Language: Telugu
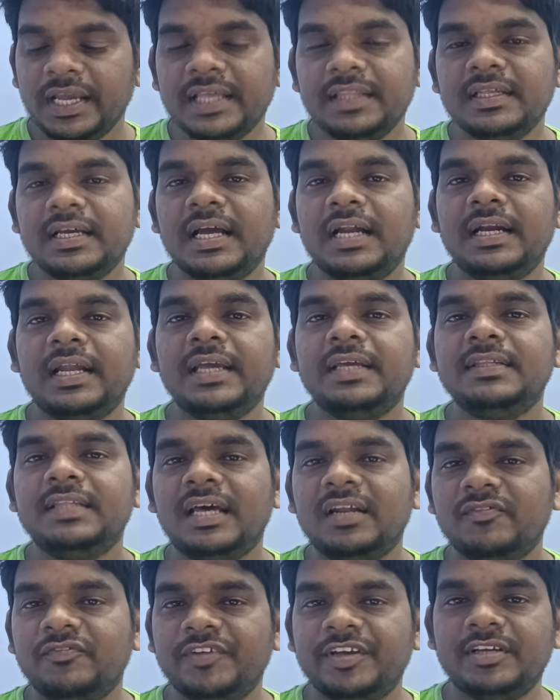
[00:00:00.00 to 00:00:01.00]
ఎందుకంటే
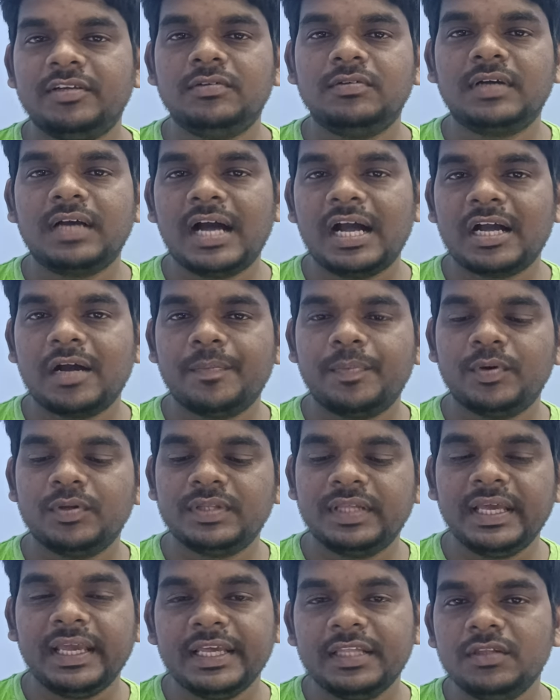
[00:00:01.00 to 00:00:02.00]
ఇది అన్ఫెయిర్
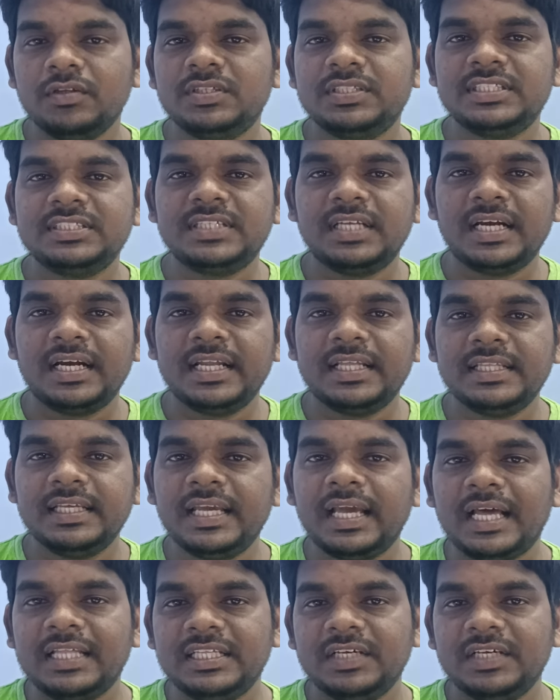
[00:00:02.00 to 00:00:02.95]
కాకపోతే ఎందుకు చేసిళ్ళు అనేది